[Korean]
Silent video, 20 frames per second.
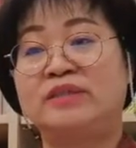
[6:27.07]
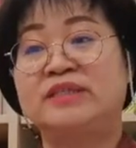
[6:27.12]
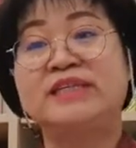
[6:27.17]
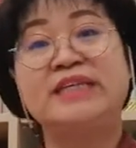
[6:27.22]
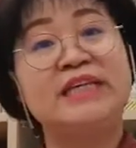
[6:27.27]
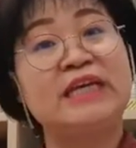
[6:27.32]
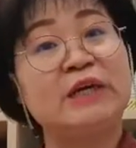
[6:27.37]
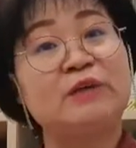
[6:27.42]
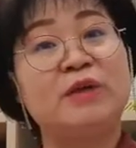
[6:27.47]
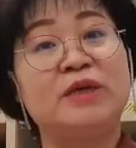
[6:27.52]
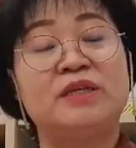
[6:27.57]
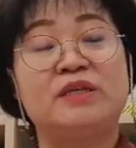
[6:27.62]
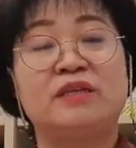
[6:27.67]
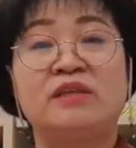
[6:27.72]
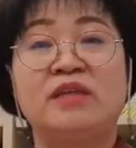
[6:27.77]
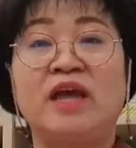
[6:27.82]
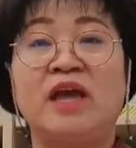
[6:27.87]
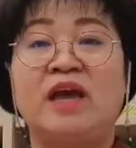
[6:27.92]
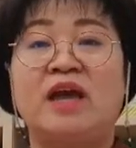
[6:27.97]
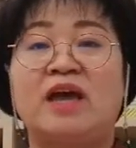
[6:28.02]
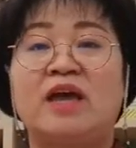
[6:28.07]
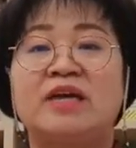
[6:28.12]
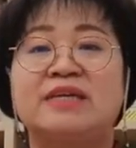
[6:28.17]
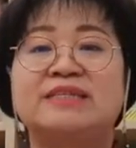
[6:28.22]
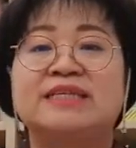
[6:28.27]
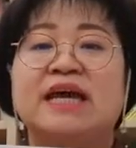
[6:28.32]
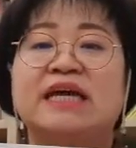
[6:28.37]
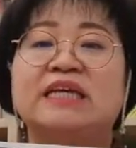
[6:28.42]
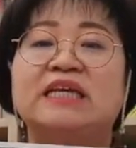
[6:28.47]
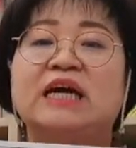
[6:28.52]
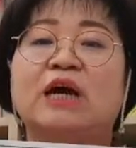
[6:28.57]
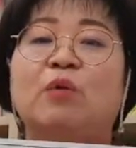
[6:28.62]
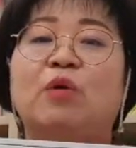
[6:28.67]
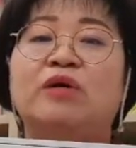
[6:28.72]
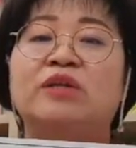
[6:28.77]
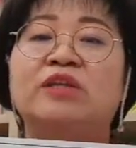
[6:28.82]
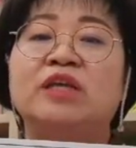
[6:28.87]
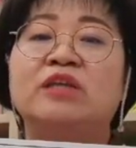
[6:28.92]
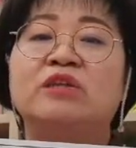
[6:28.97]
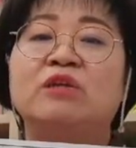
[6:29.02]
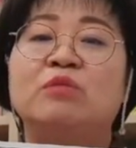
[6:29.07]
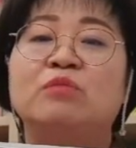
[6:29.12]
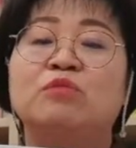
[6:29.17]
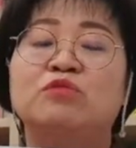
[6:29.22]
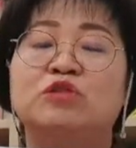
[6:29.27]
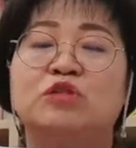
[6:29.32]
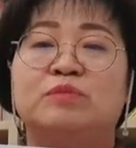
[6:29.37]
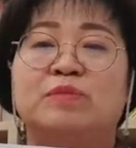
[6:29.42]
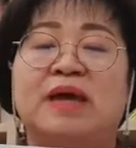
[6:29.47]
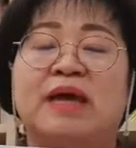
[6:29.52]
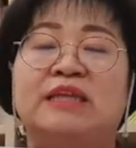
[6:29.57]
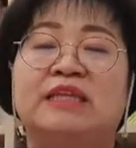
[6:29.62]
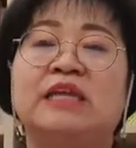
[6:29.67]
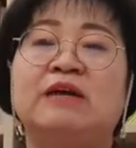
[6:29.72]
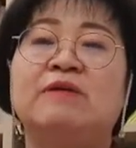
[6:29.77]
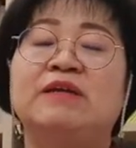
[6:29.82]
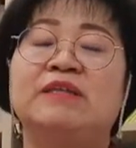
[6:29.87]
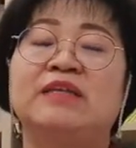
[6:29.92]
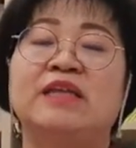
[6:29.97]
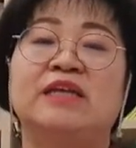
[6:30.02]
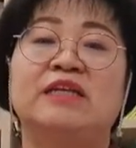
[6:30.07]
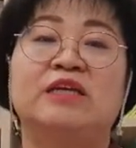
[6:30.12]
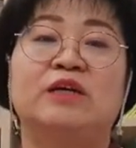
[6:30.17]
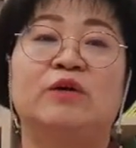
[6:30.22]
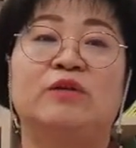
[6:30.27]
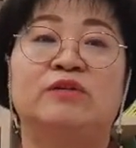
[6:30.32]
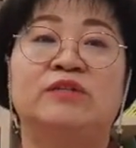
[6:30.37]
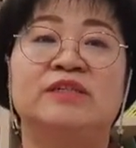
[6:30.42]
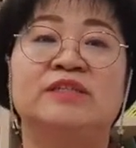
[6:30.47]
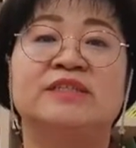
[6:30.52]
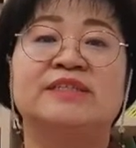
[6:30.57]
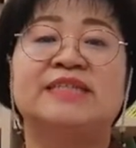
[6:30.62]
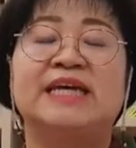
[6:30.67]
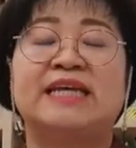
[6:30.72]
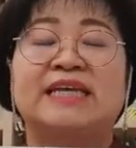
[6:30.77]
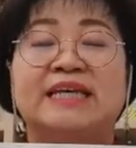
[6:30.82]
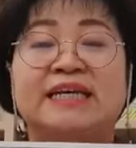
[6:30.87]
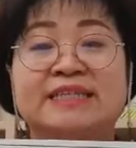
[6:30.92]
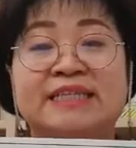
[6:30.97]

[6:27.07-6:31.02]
그리게 되는데 자기가 원했던 모습이 안 나왔다는 거는 자기가